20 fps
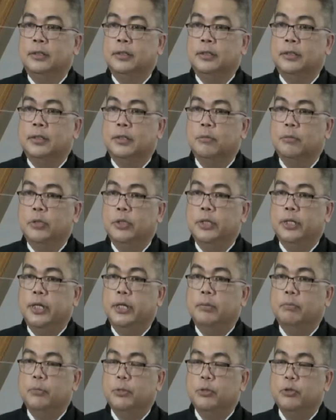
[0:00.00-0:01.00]
kemudian
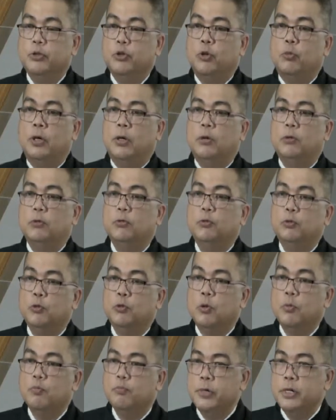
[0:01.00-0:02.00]
mencoba untuk
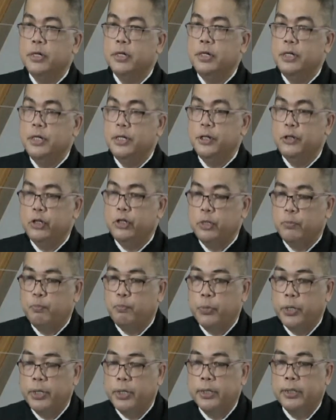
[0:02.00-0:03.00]

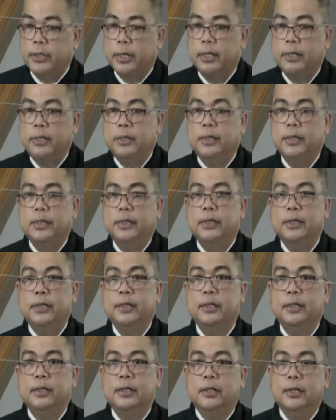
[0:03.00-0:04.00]
mendisiplinkan
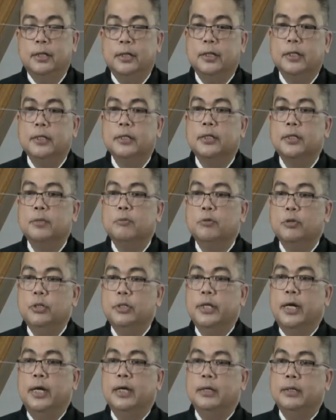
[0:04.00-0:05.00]
diri, dan
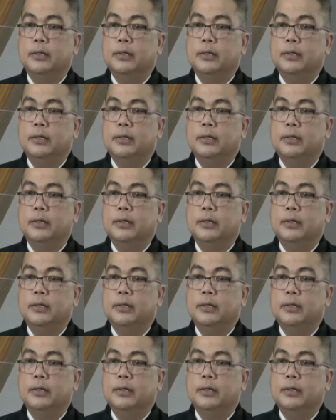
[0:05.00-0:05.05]
kemudian